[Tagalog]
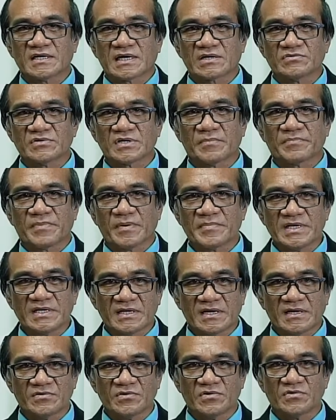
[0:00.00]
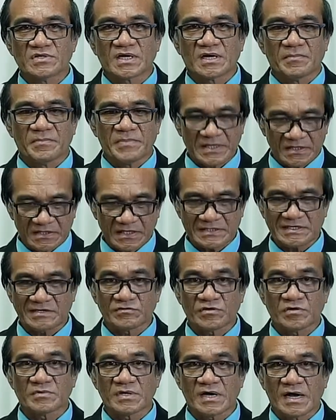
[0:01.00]
nga karon nagapaminaw o
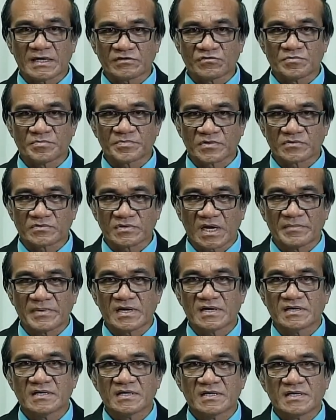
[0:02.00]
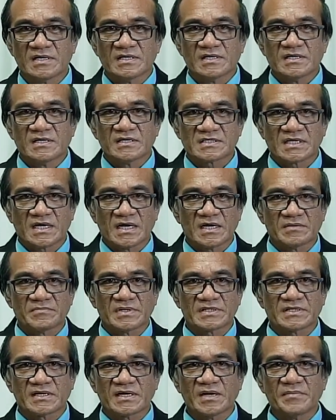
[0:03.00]
nagabantay sa atong, atong programa
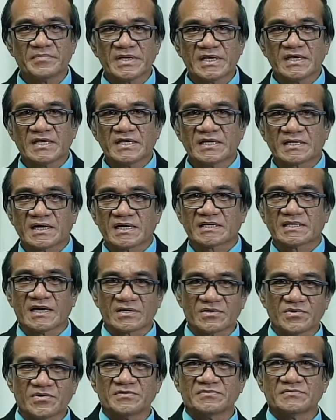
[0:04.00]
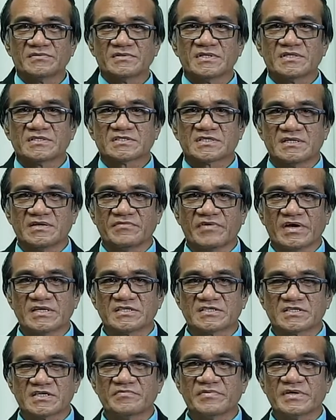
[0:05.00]
sa matagabi kag karon sa
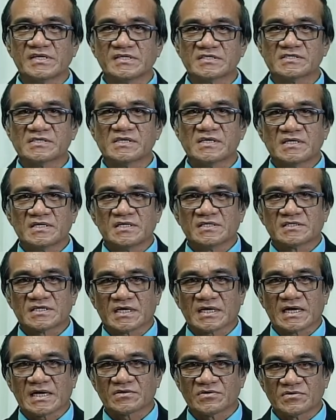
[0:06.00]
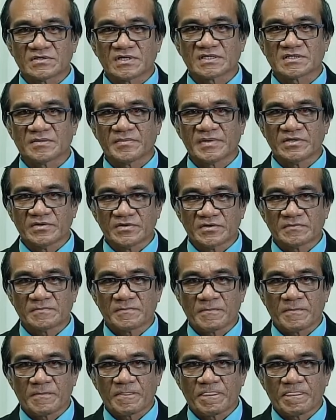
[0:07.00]
divine service sa karon nga
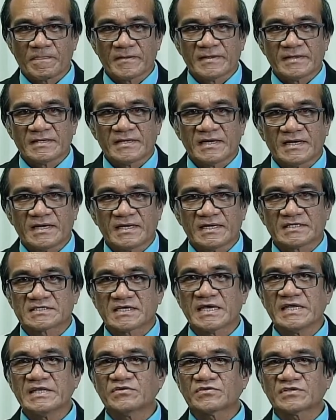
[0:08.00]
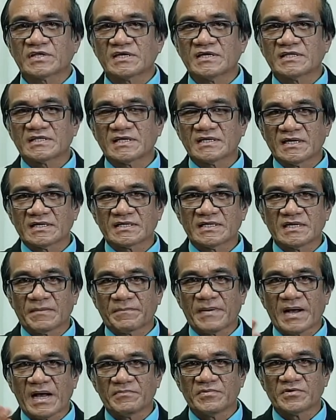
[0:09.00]
Sabado. Uh, sa inyo tanan-tanan
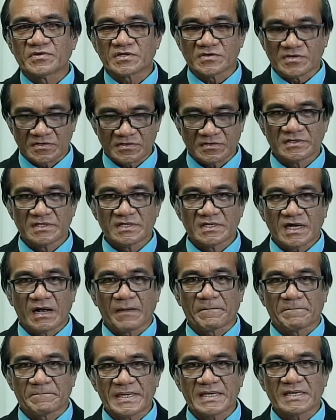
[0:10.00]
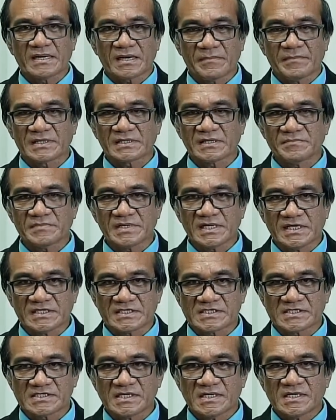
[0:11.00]
ginapaabot ko ang
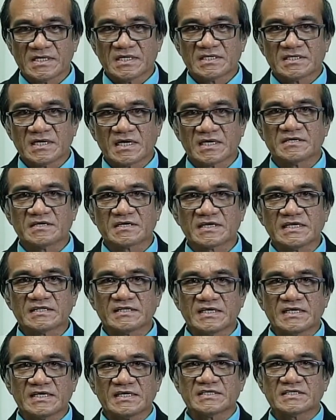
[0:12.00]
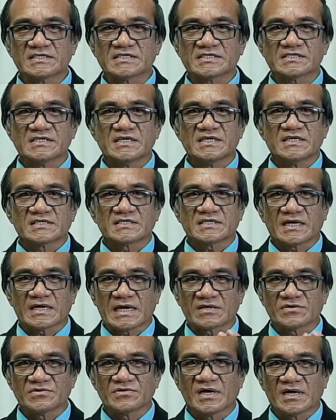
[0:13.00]
pinakamatamis nga greetings
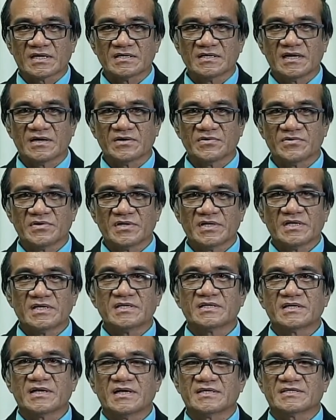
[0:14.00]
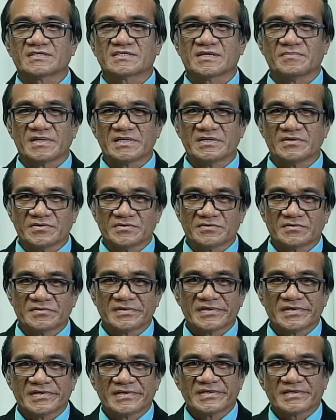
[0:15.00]
sa karon nga adlaw nga
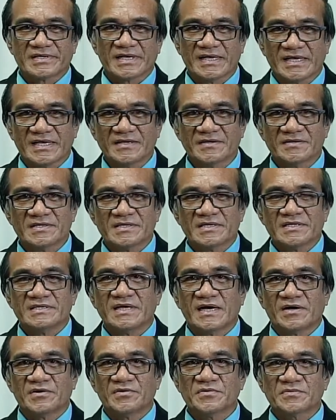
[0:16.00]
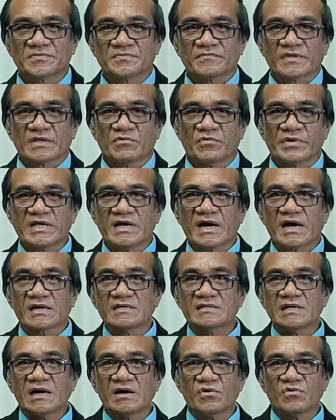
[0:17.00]
Sabado. Okay? Now, we
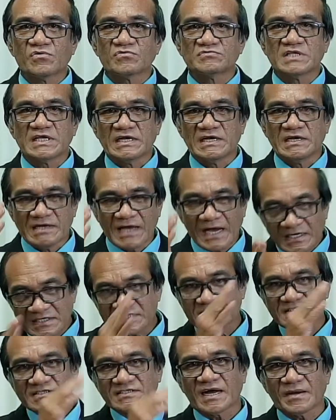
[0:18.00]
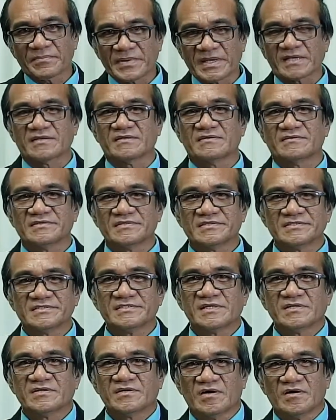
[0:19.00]
are now on the last topic
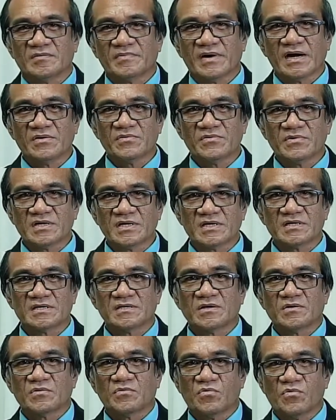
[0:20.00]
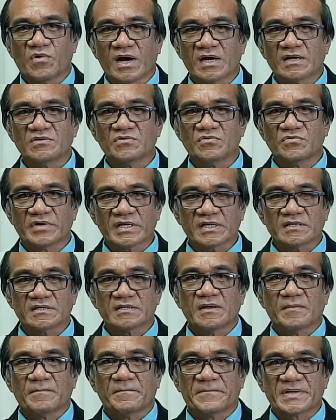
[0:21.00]
of our one
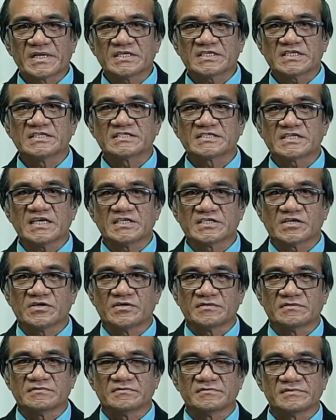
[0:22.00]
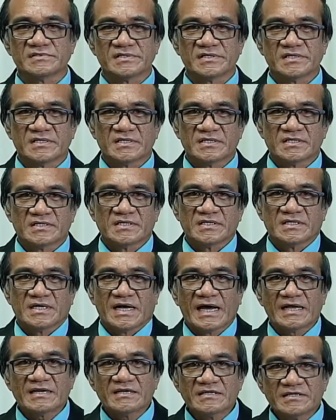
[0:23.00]
week presentation
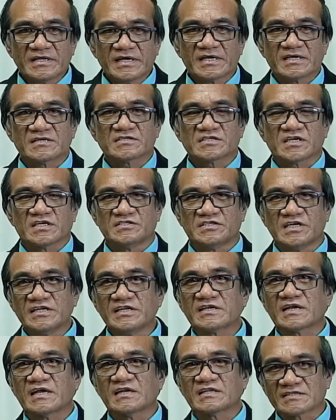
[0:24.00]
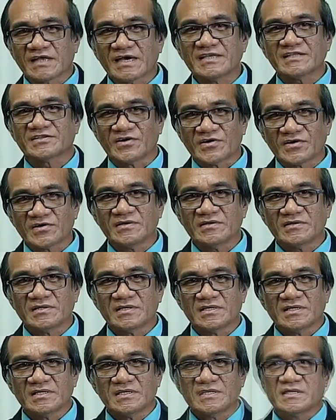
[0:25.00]
under sa general
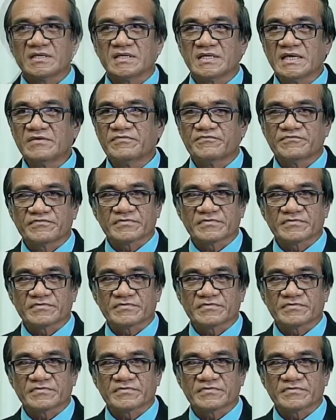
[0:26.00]
title, If